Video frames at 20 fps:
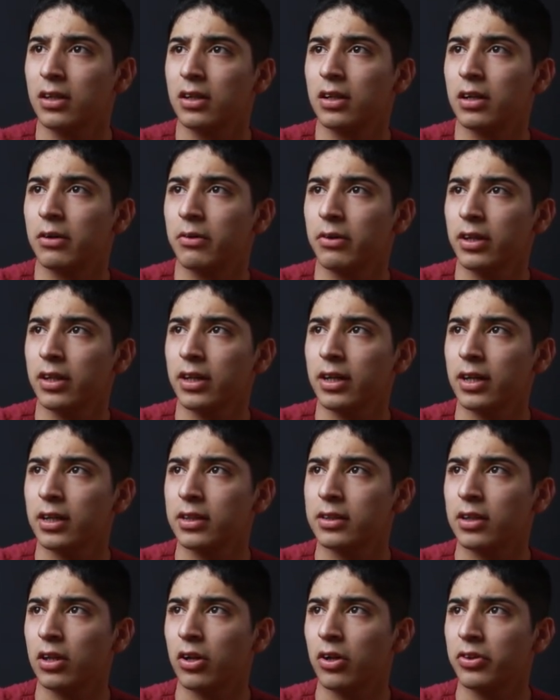le voy a dar
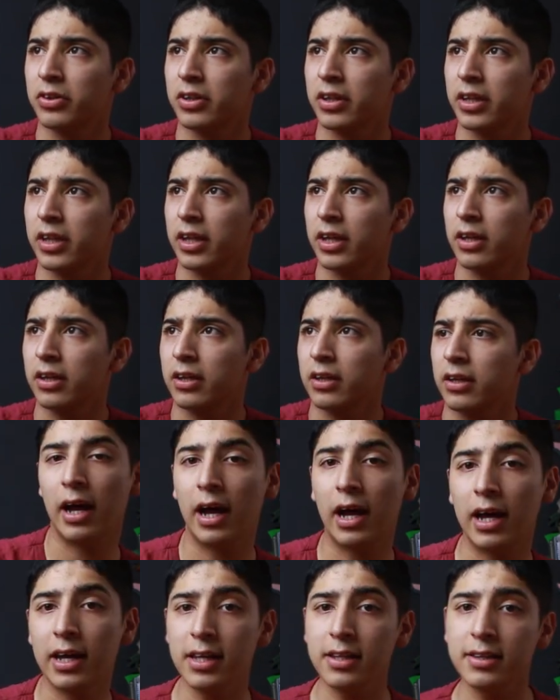hasta donde dé. Vale,
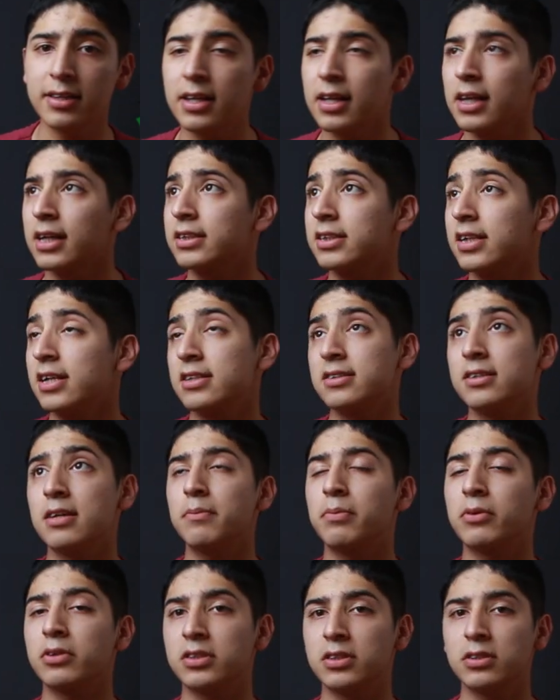ahí tiene que ser el
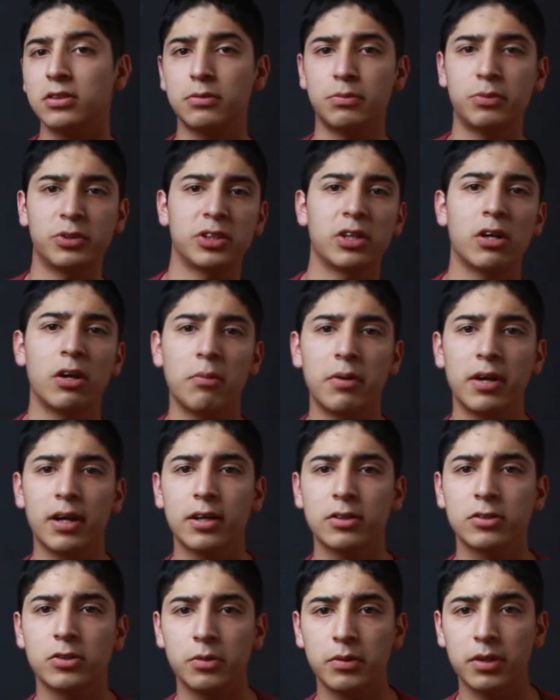100% porque ya no me
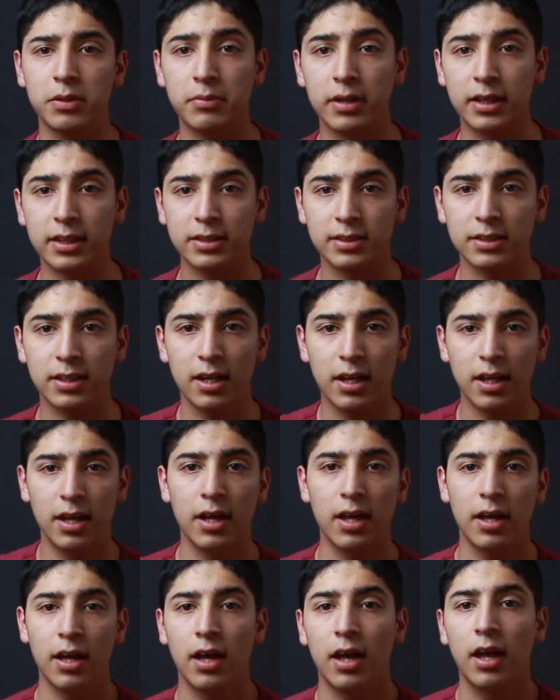deja subir más.
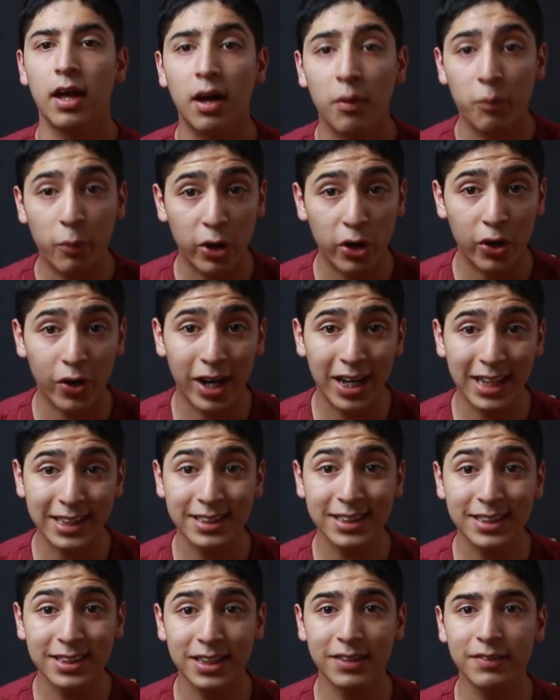Bueno,
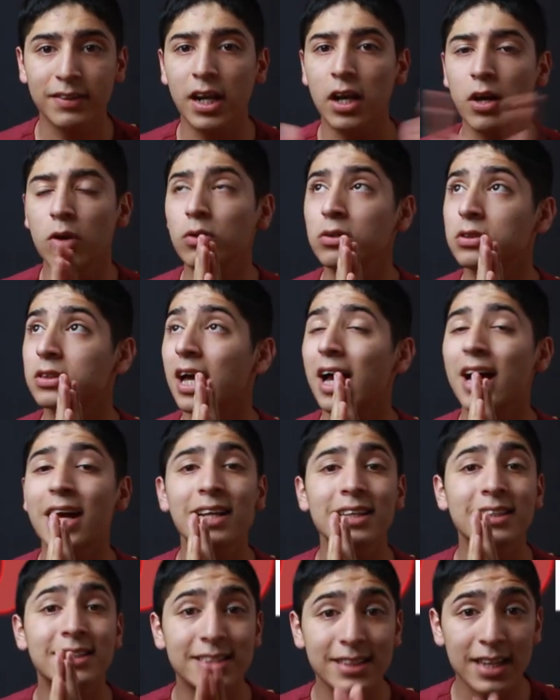así se ve de luz
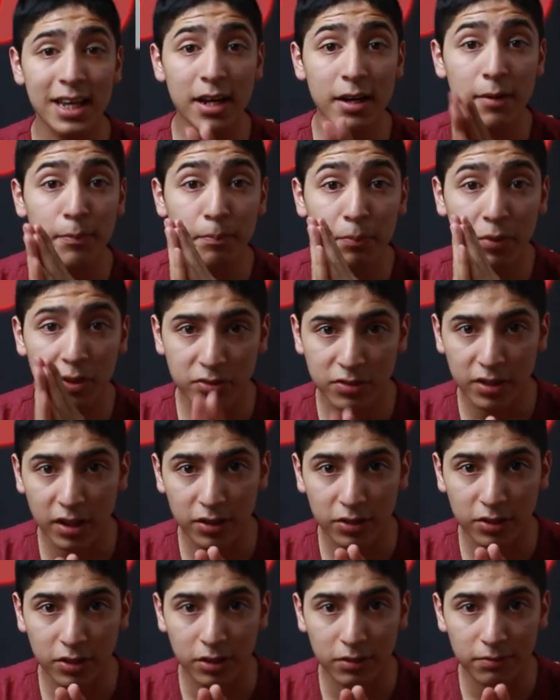al
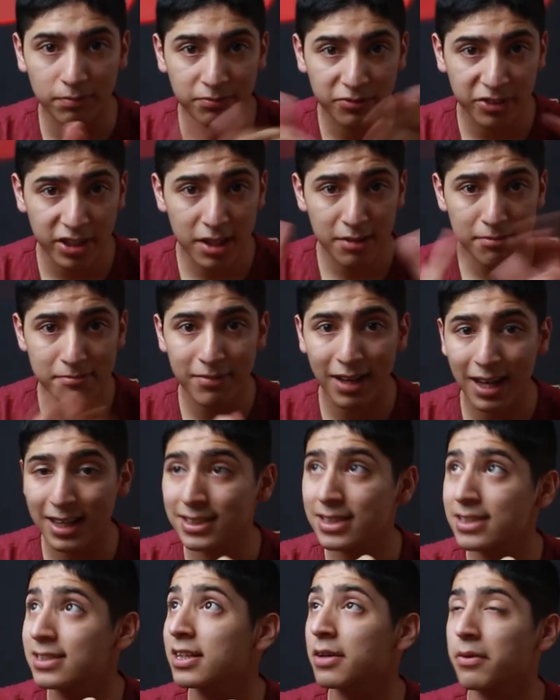100%, ¿sí?
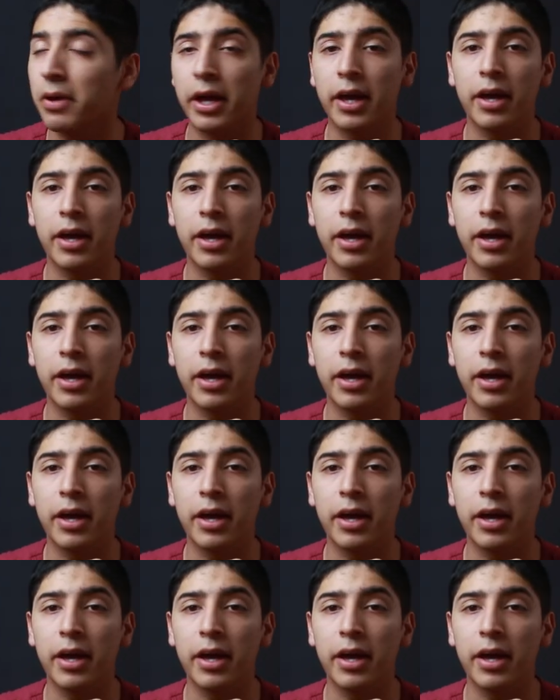Así se ve,